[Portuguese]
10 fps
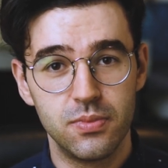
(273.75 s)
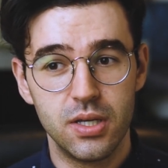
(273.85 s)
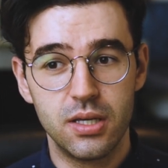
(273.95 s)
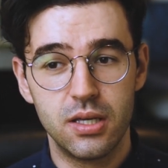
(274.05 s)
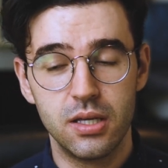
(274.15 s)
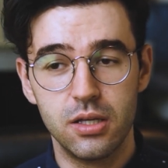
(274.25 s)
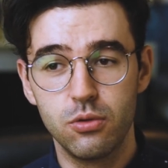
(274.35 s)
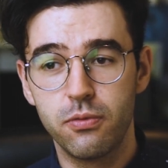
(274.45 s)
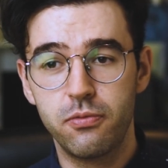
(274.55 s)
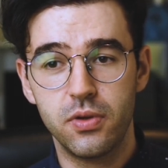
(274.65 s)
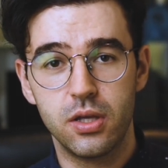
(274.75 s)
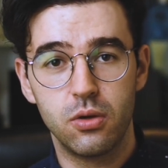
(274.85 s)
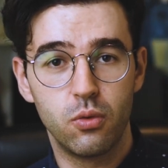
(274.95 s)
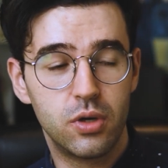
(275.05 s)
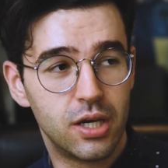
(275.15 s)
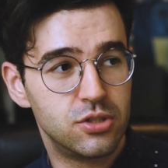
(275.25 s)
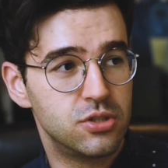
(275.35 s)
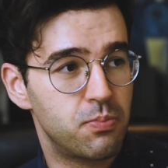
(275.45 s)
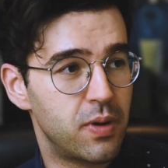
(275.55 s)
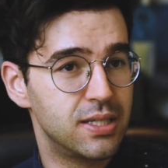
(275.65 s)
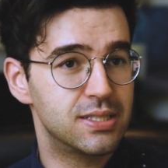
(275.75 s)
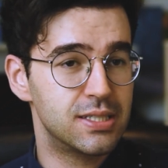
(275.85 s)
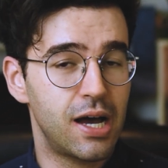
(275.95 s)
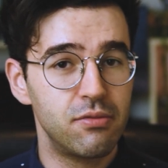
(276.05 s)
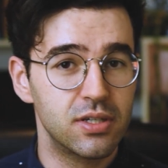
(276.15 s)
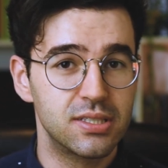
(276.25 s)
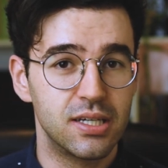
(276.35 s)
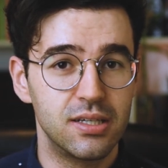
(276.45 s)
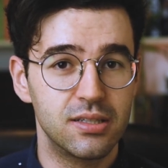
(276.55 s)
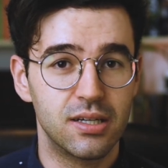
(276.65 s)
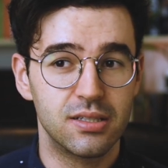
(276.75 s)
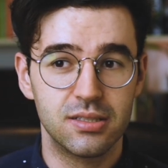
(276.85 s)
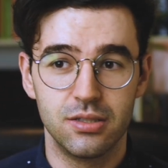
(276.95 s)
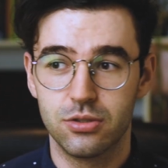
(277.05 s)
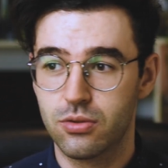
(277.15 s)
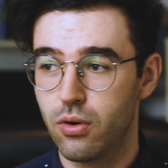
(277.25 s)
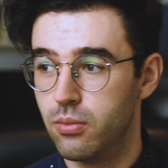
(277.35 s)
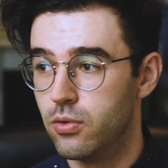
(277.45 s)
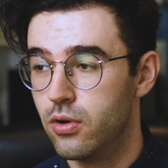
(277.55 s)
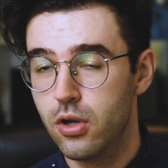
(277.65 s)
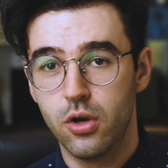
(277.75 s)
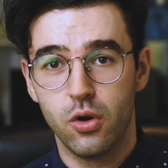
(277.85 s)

e que, no fim, o que a gente pensava que seria interessante, como